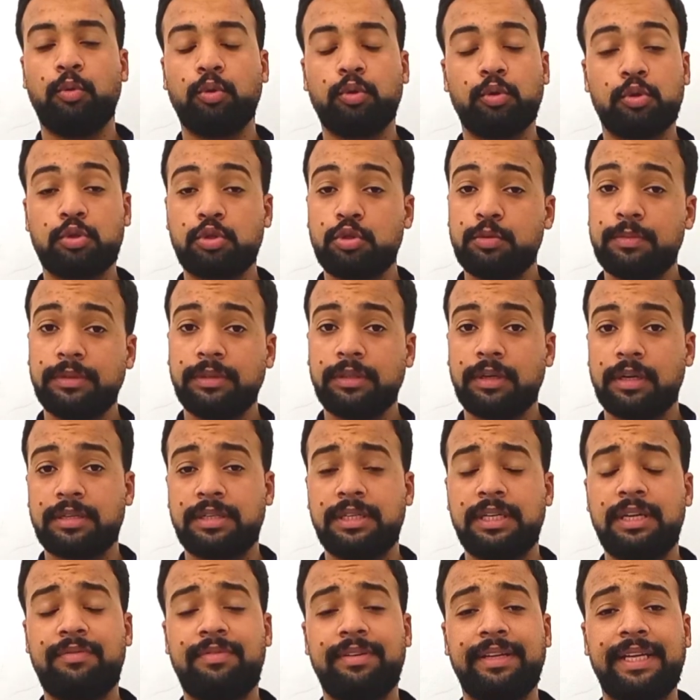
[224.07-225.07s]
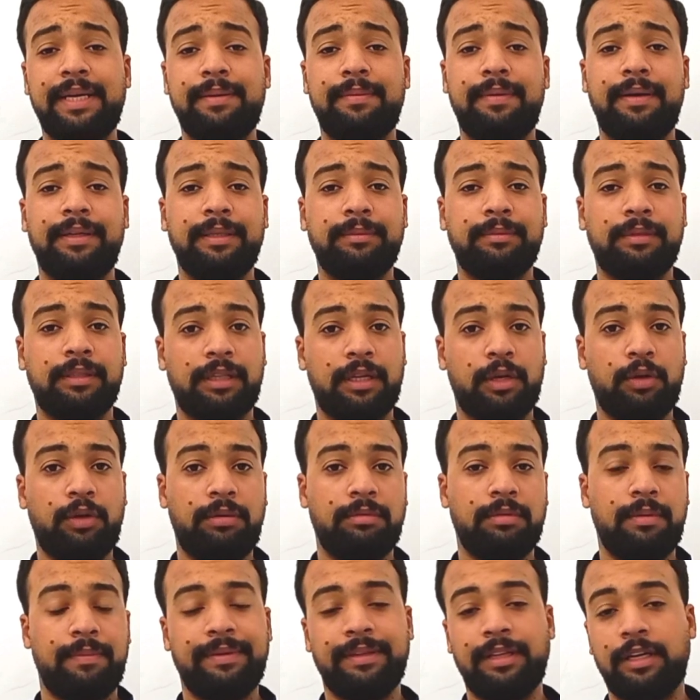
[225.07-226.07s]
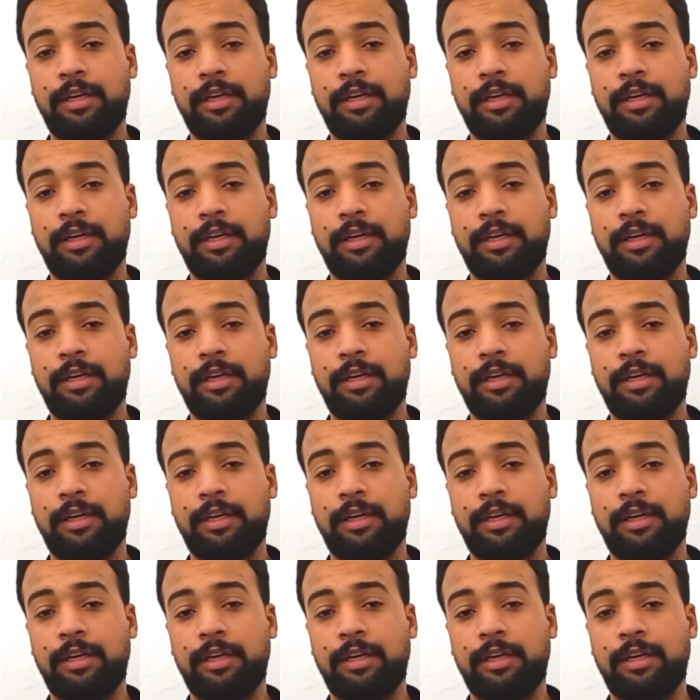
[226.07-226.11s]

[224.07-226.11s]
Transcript: والرسوم الدراسيه في الجامعه دي بتتراوح ما بين